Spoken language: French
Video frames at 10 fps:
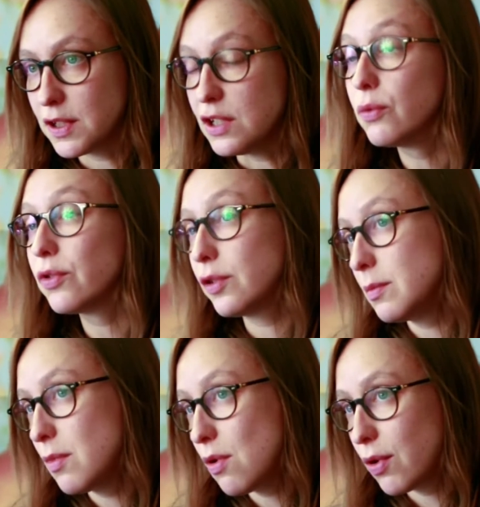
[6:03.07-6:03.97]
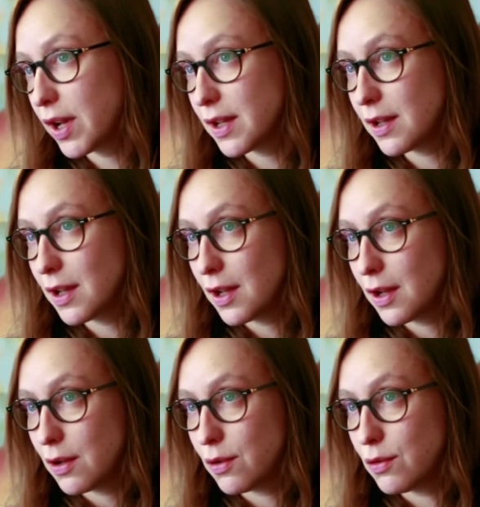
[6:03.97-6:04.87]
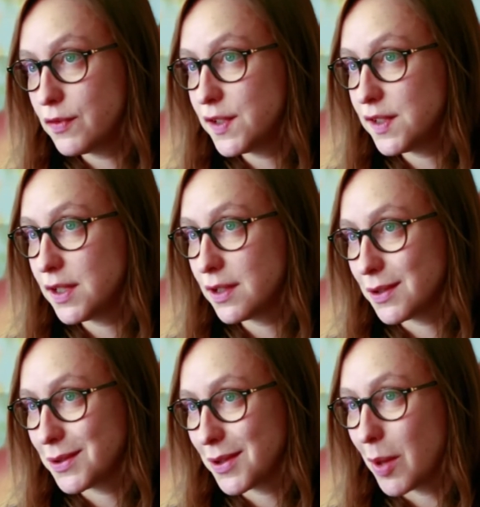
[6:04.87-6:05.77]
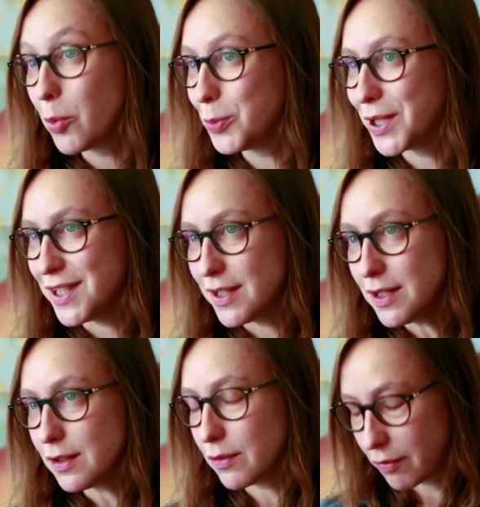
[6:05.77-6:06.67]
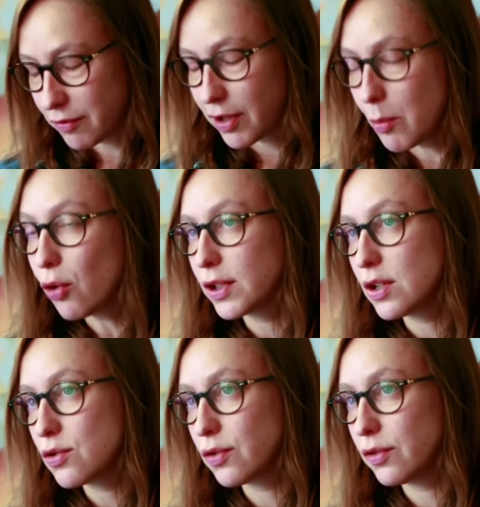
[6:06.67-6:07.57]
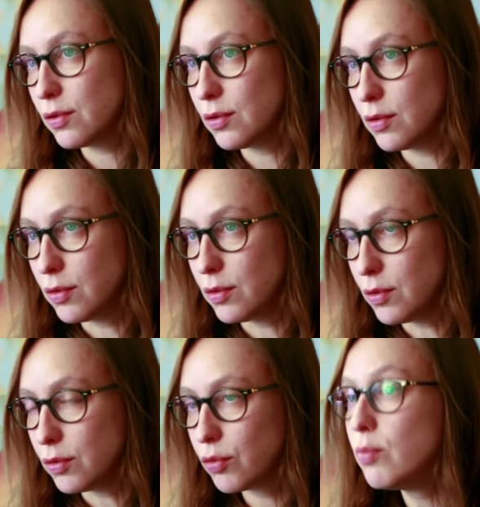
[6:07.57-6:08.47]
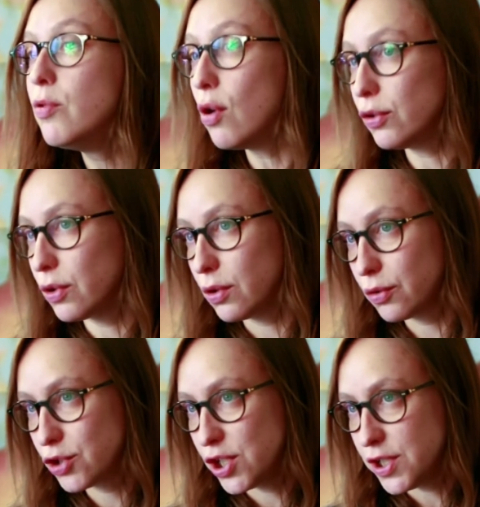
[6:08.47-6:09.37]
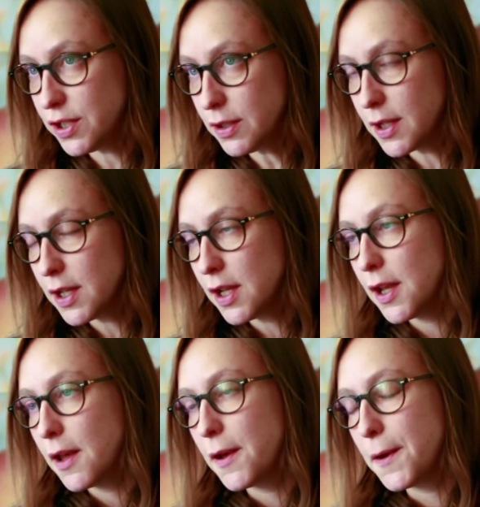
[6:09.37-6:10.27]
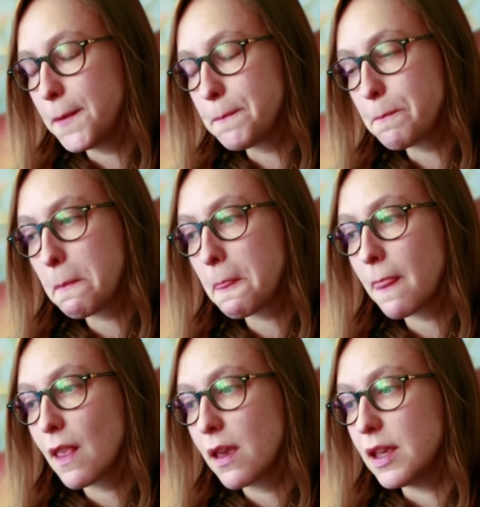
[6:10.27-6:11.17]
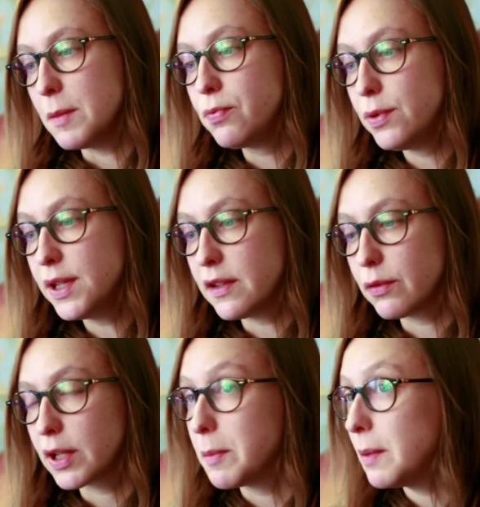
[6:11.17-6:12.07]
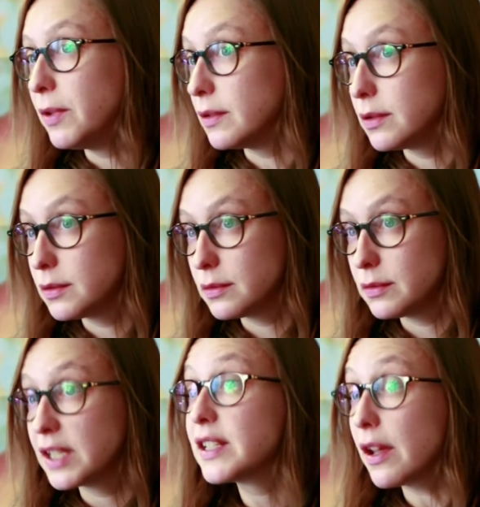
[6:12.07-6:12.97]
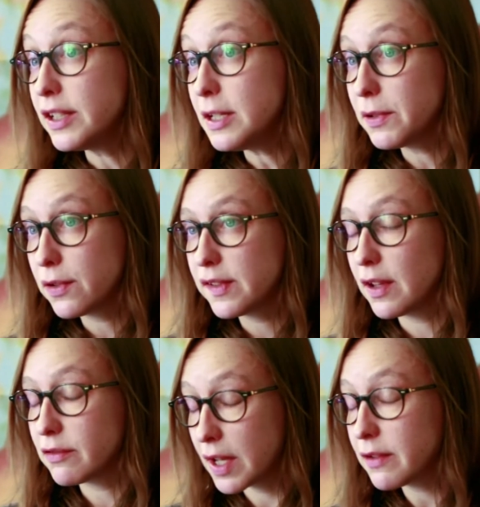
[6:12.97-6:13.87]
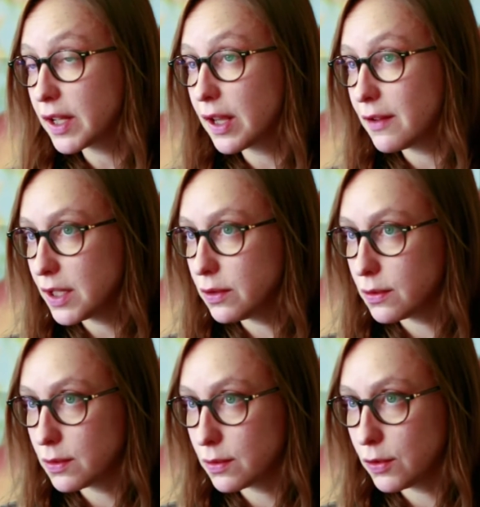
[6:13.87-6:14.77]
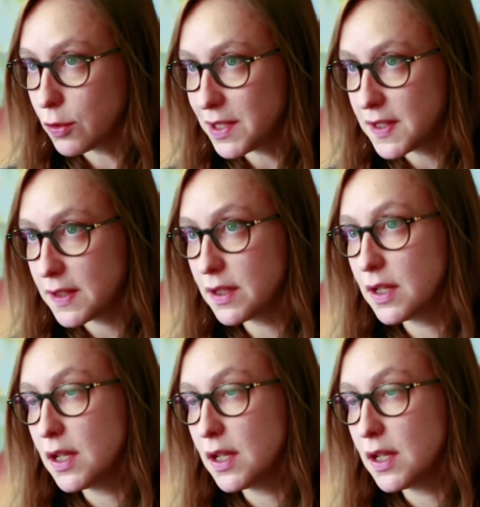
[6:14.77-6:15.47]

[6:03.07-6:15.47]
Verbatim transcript: qui non seulement aurait euh, le physique euh, approprié, vraiment quelque chose de, troublant dans l'androgynie, euh, et puis qu'il soit capable d'incarner, parce que c'est un vrai, vrai travail de, comédienne,